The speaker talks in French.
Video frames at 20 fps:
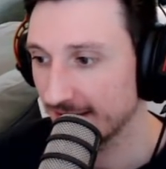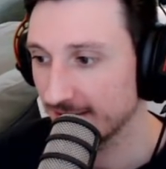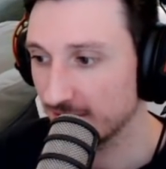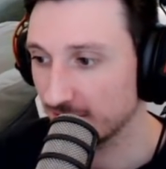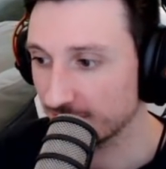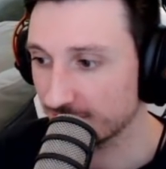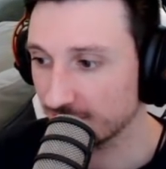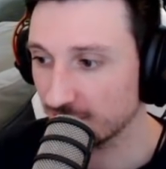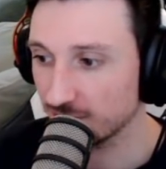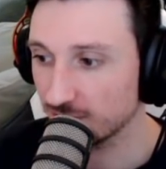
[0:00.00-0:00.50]

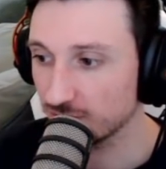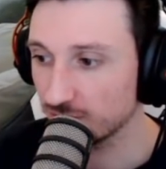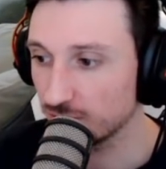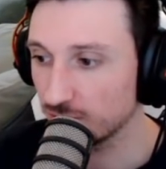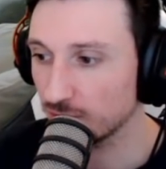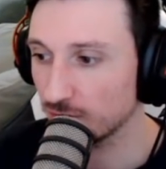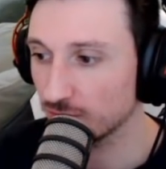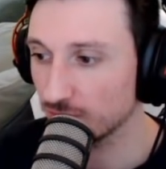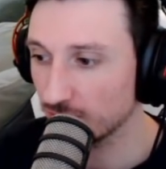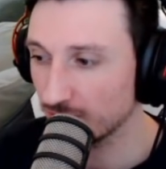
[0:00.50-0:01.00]
Dans le sens où
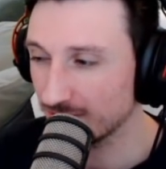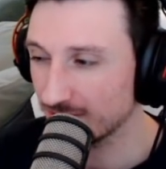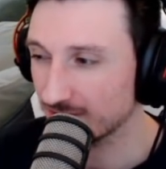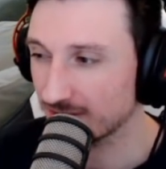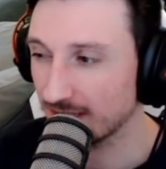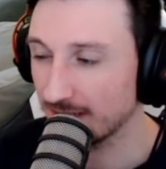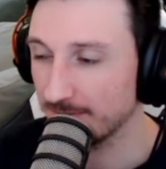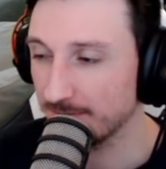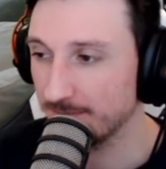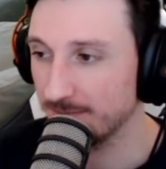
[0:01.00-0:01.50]
Toronto, ils ont
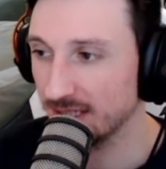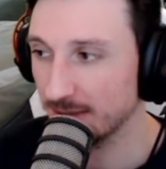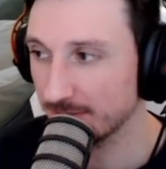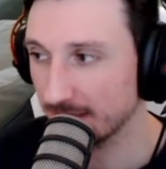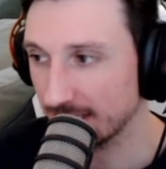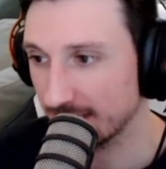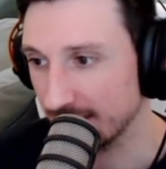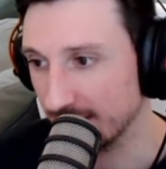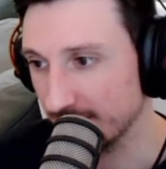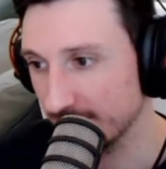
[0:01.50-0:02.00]
quand même bien
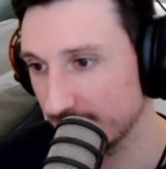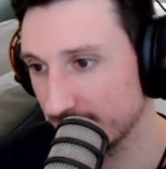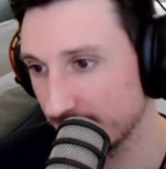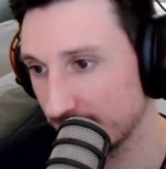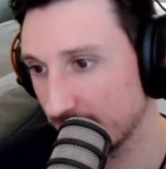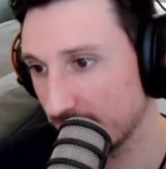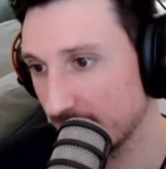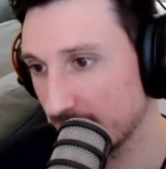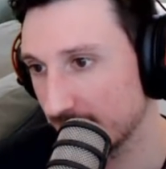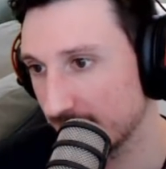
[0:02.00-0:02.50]
brillé.
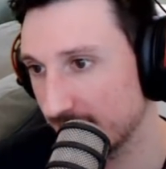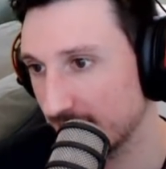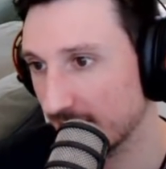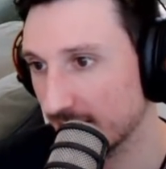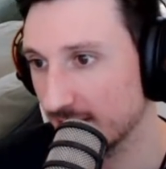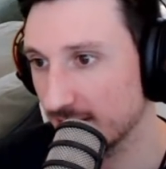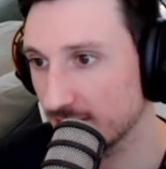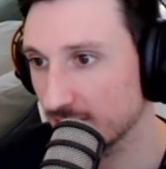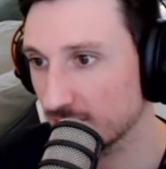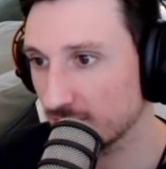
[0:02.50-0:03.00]

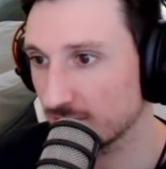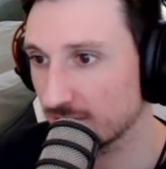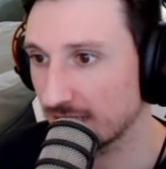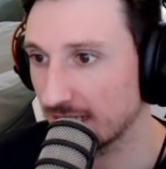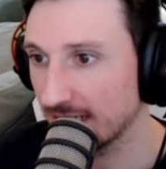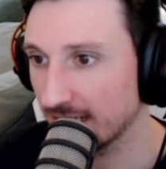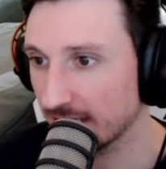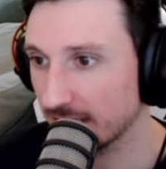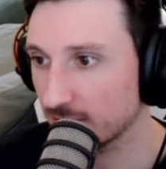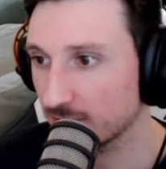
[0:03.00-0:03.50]
Certes, ils ont
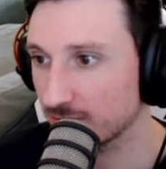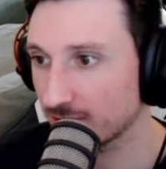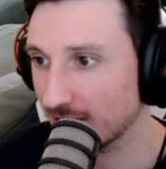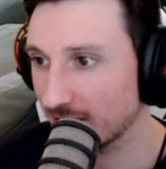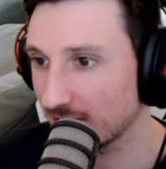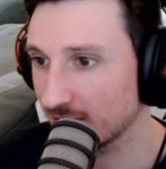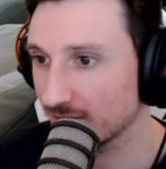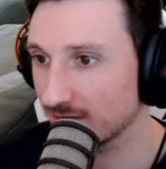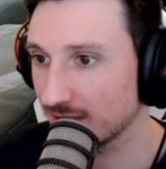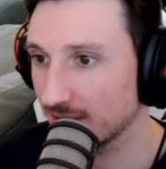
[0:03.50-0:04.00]
galéré contre
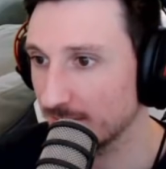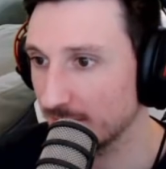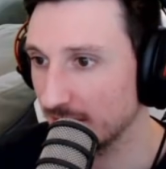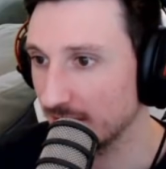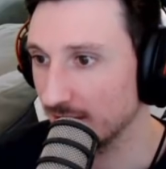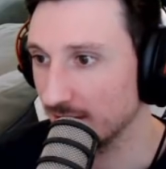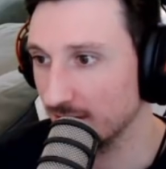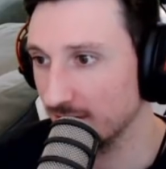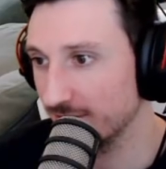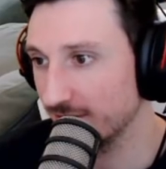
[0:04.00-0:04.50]
Atlanta,
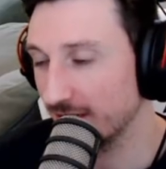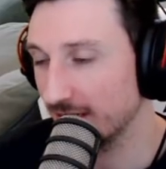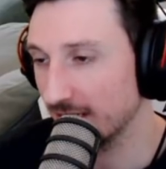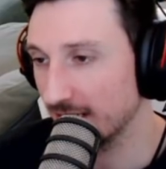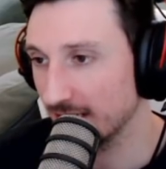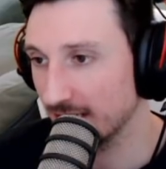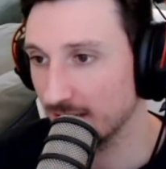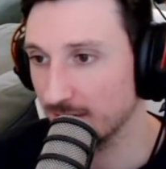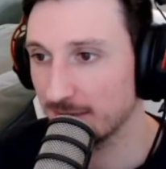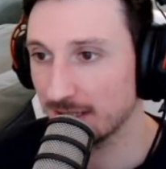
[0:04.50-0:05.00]
mais il fallait
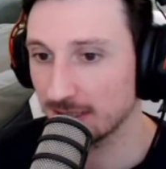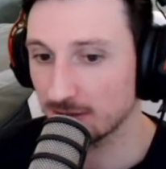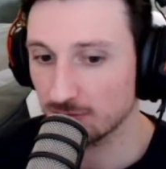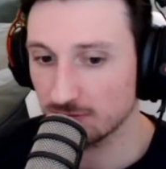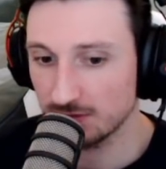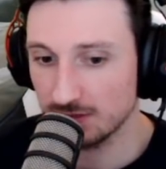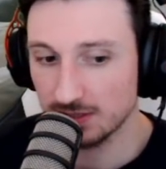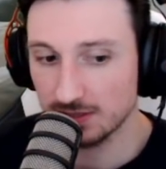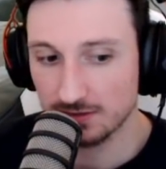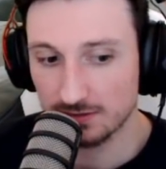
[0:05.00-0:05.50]
aller les battre
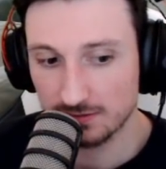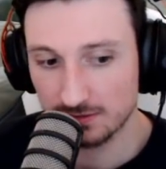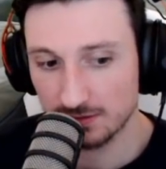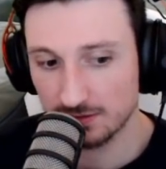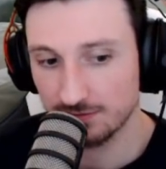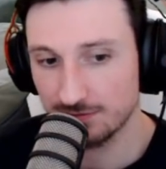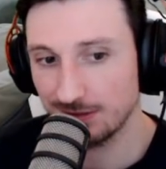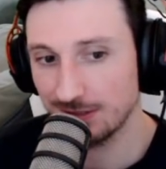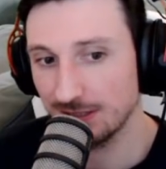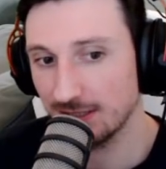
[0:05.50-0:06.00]
aussi. Hein.
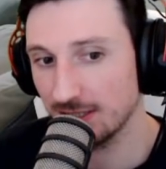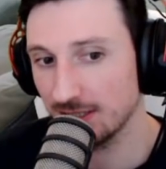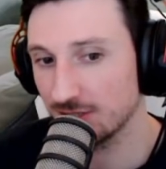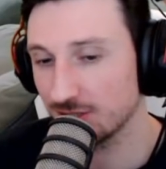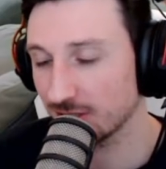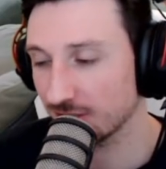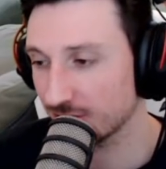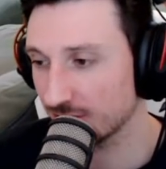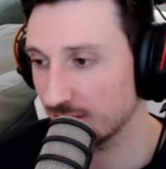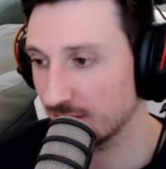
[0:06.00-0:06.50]
il fallait aller
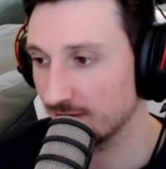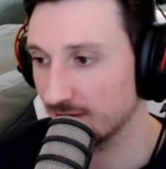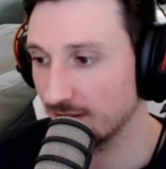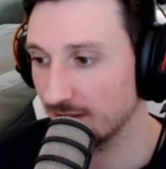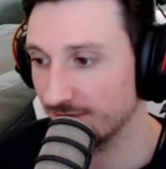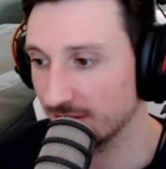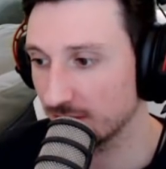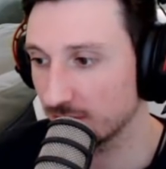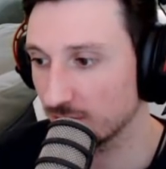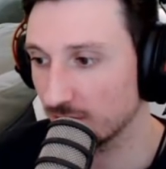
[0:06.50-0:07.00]
chercher
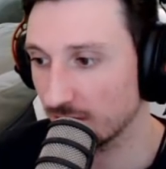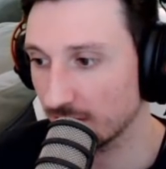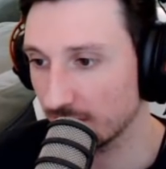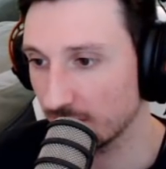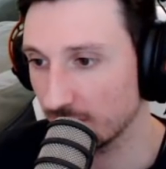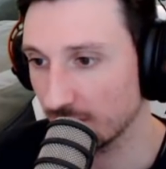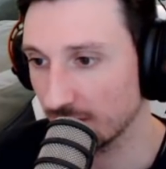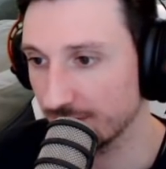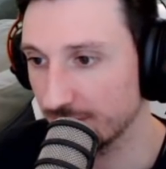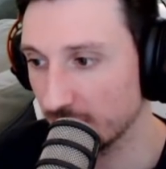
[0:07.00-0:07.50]
la, victoire et
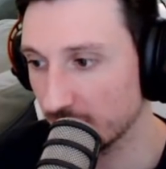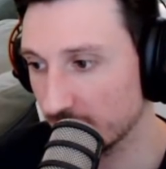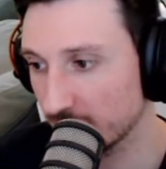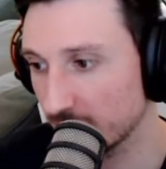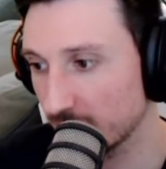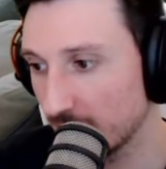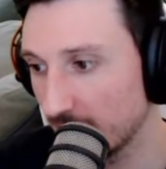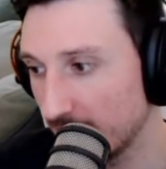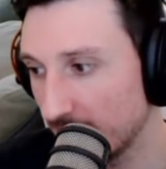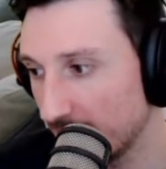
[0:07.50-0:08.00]
le reverse.